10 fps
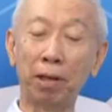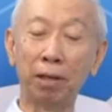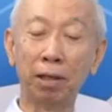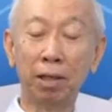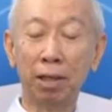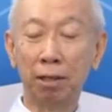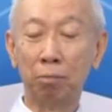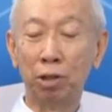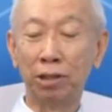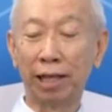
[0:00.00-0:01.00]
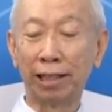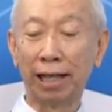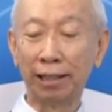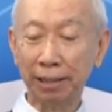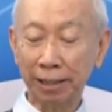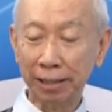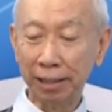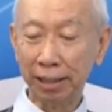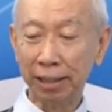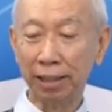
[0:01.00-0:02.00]
นบริษัทการเงิน
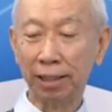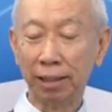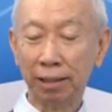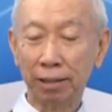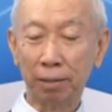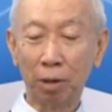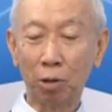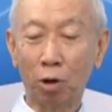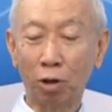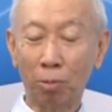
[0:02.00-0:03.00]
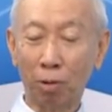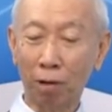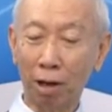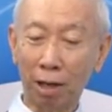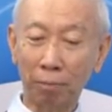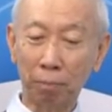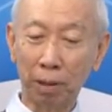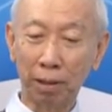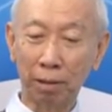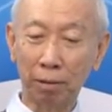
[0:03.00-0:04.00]
ที่สมัยก่อนก็บอกว่าเป็
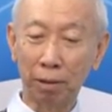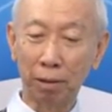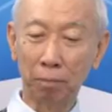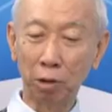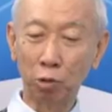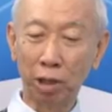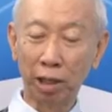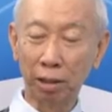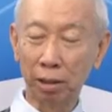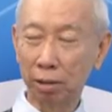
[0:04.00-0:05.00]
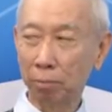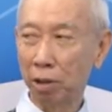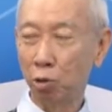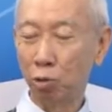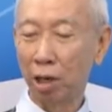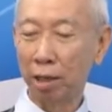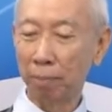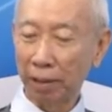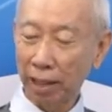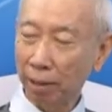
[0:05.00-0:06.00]
นไม่อยู่ในไม่อยู่ใน
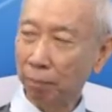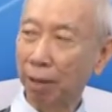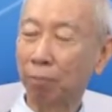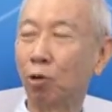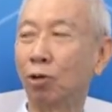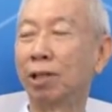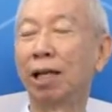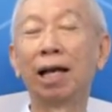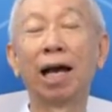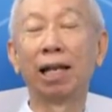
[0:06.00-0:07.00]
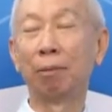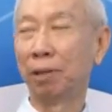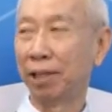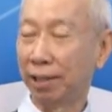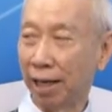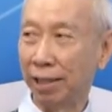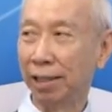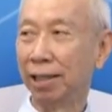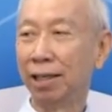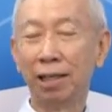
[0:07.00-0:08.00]
ภายใต้กำกับของธนาคารแห่งประเทศไทย
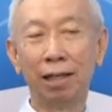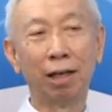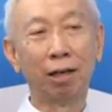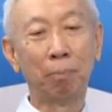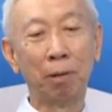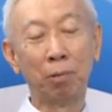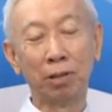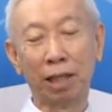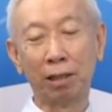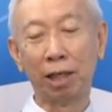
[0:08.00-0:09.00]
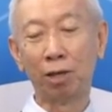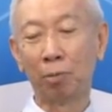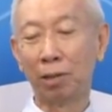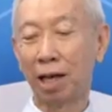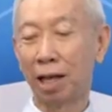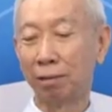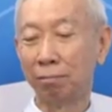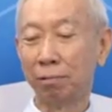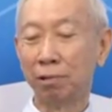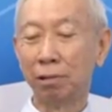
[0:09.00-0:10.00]
และก็เป็นบริษัทเน้นออกไปทาง
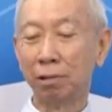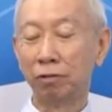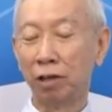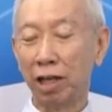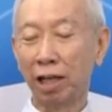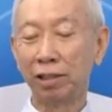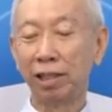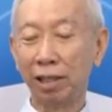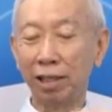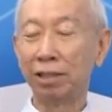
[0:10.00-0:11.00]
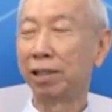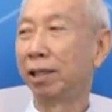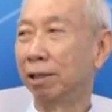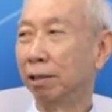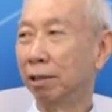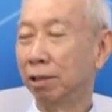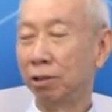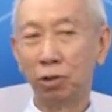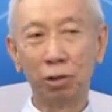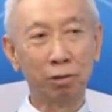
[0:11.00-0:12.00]
Financing Leasing
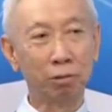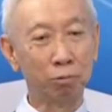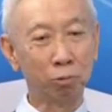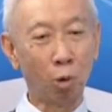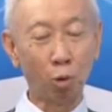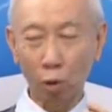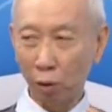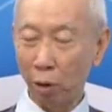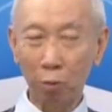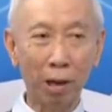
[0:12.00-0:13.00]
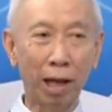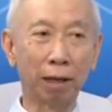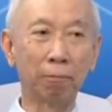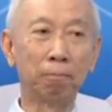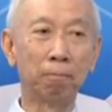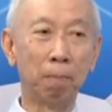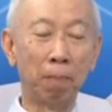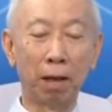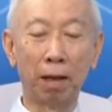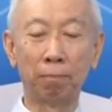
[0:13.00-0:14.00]
ซึ่งโตรวดเร็วมาก
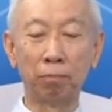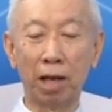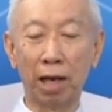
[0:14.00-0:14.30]
นะครับจาก